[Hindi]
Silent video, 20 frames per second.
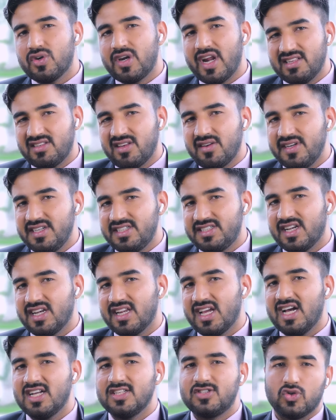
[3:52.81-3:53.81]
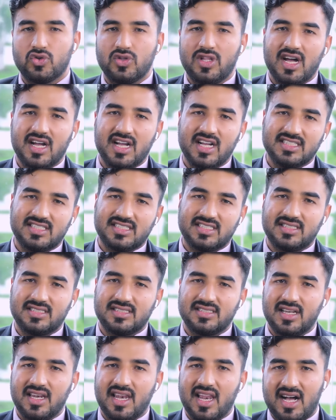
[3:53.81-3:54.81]
रेजर्वेशन का है चौदह
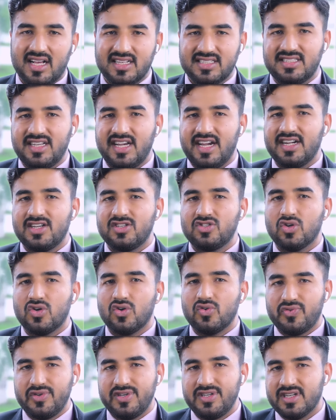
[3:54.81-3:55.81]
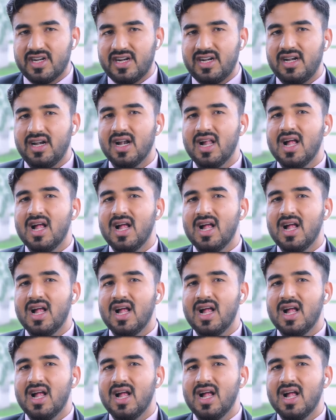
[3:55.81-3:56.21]
अगस्त लास्ट डेट जो ऑफिशियल